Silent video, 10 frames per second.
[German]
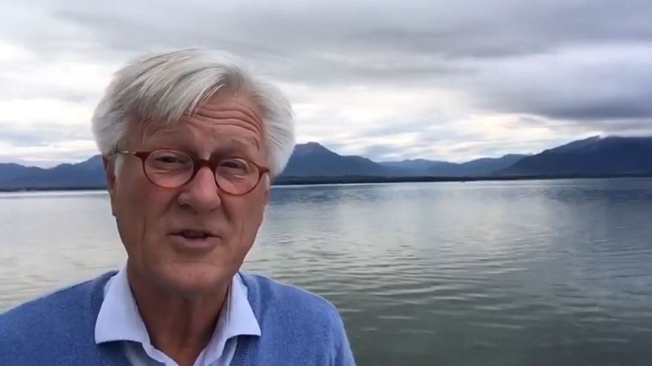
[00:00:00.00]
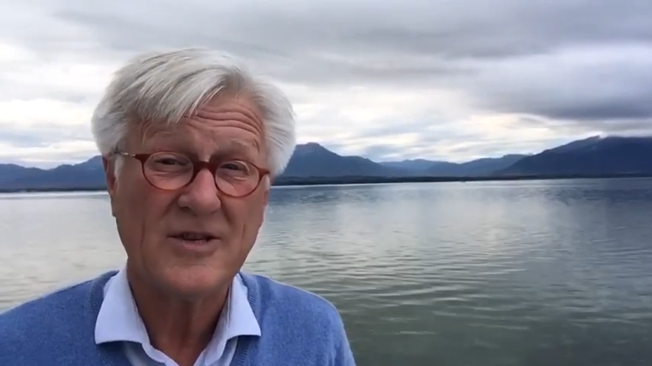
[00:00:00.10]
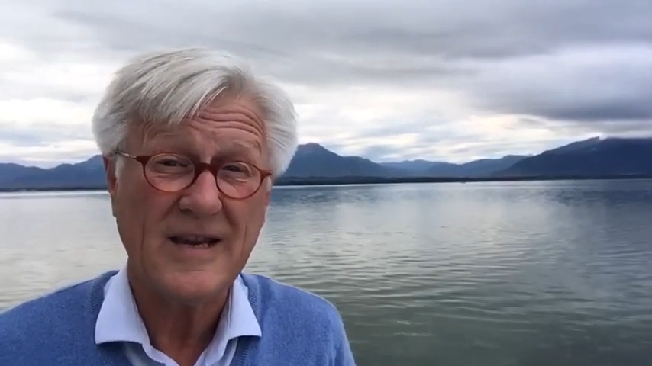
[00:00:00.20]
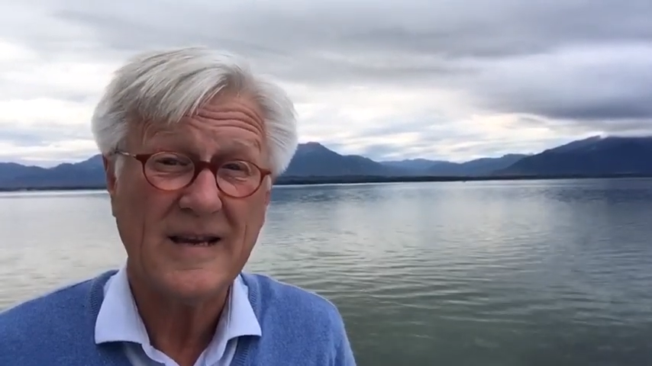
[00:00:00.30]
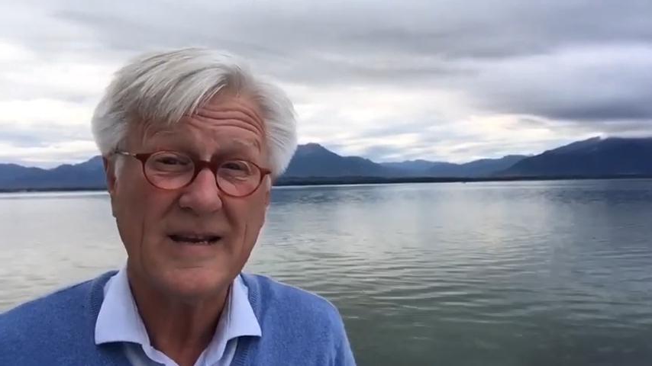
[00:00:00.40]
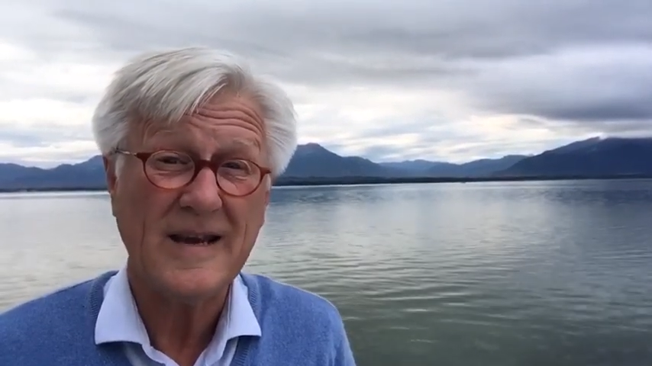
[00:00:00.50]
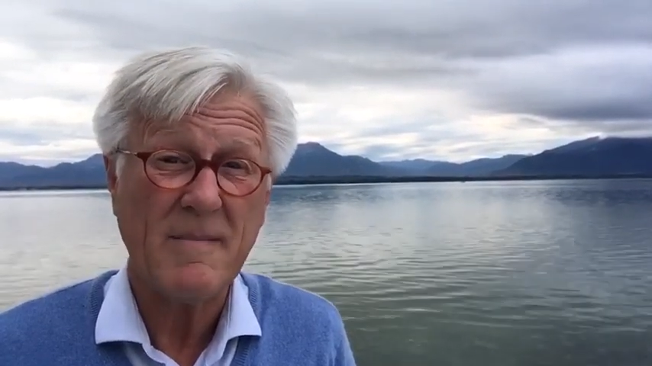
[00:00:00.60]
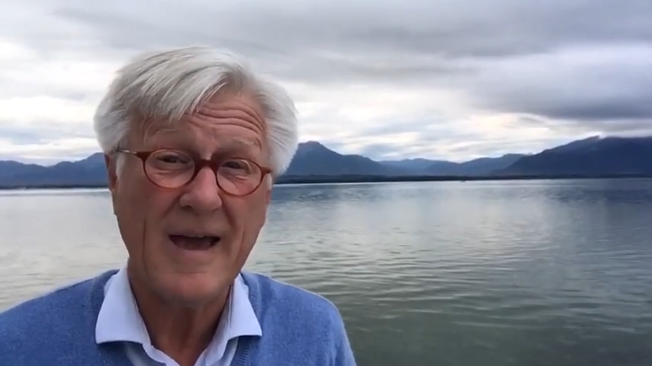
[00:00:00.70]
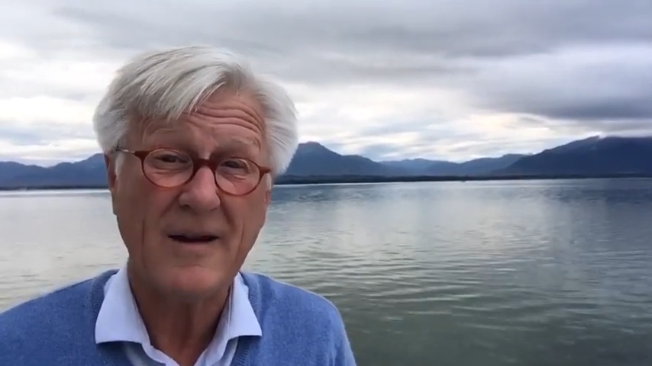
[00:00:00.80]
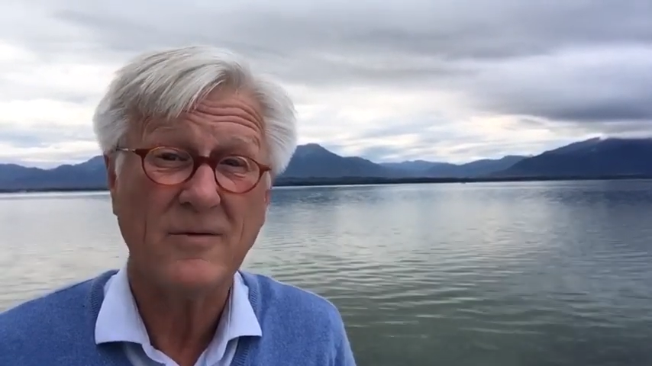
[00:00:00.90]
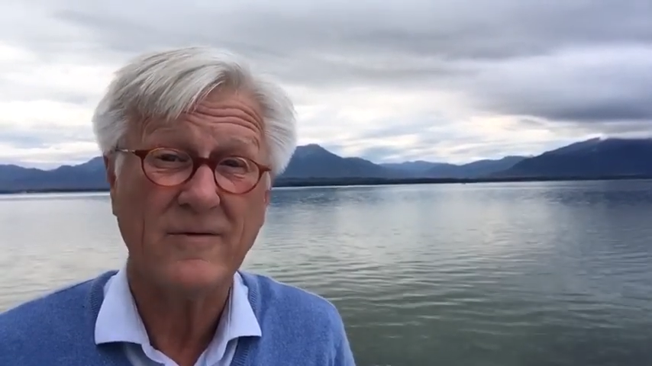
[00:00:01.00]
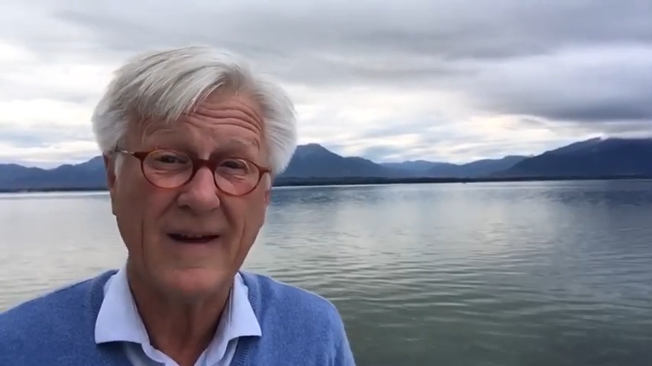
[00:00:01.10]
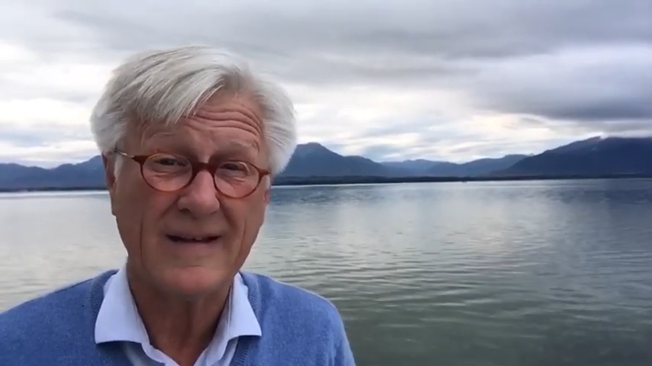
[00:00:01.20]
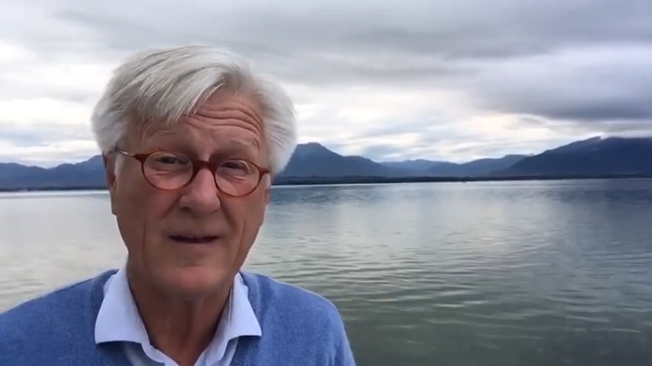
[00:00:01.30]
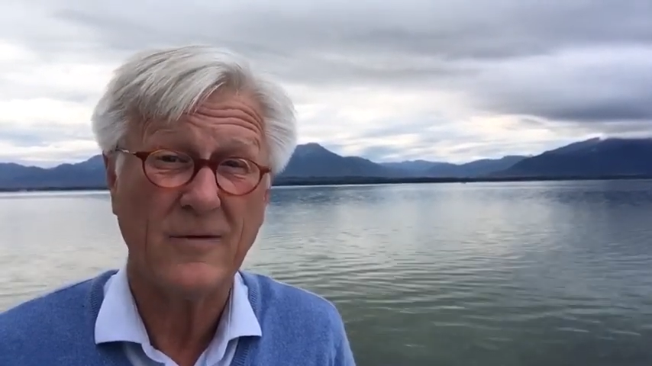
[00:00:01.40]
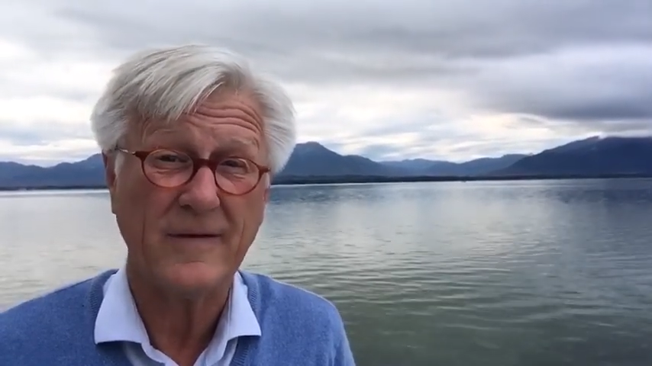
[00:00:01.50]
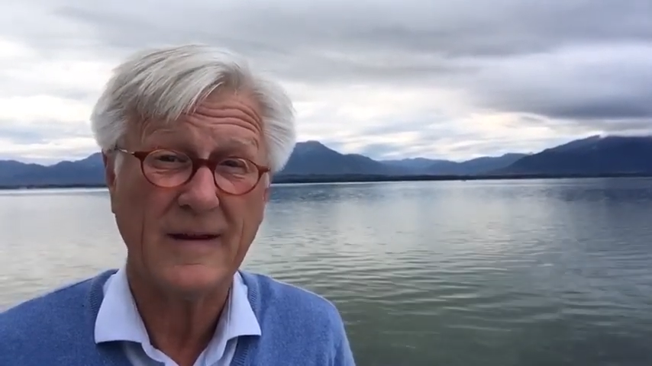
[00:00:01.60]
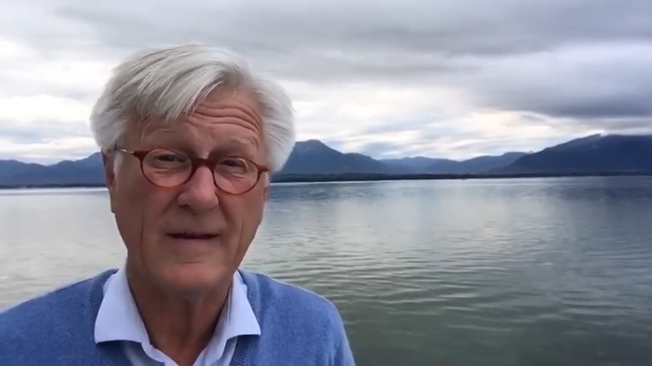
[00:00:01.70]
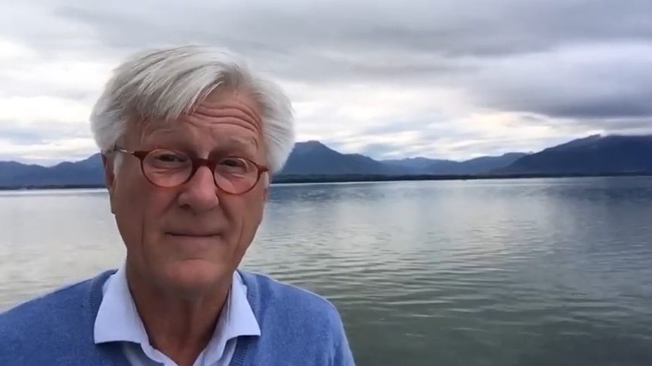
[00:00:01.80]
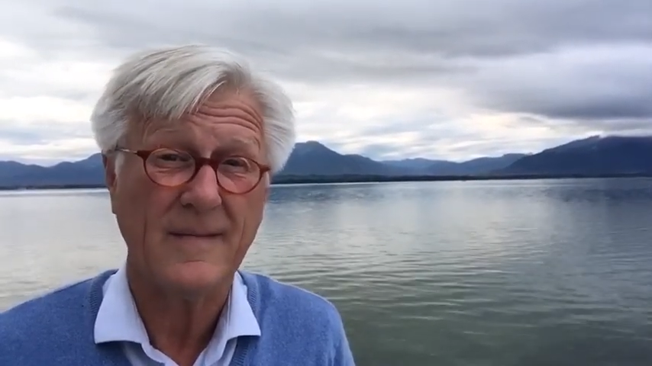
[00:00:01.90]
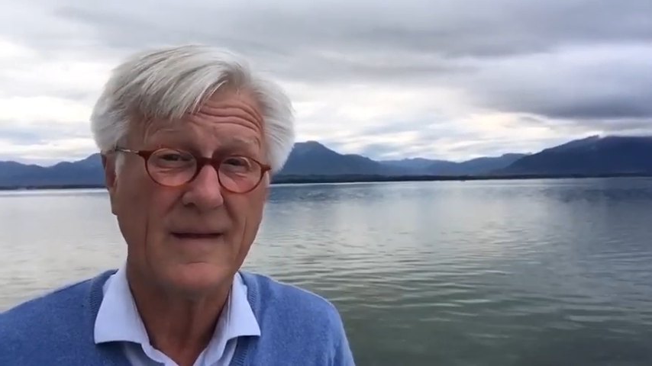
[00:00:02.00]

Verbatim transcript: stille dem Herrn und warte auf ihn.